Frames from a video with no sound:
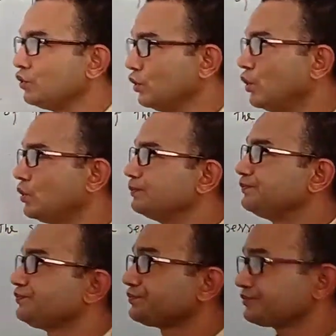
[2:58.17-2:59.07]
তো
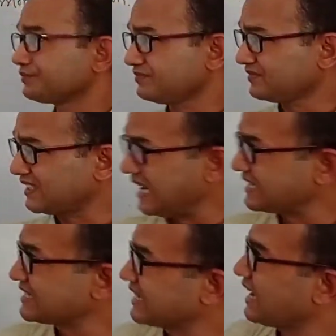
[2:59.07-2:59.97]

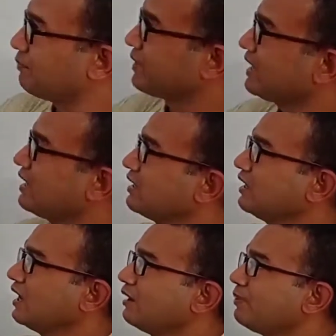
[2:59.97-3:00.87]
আজকে আমরা
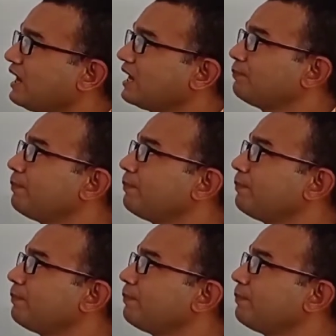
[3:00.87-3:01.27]
ভাল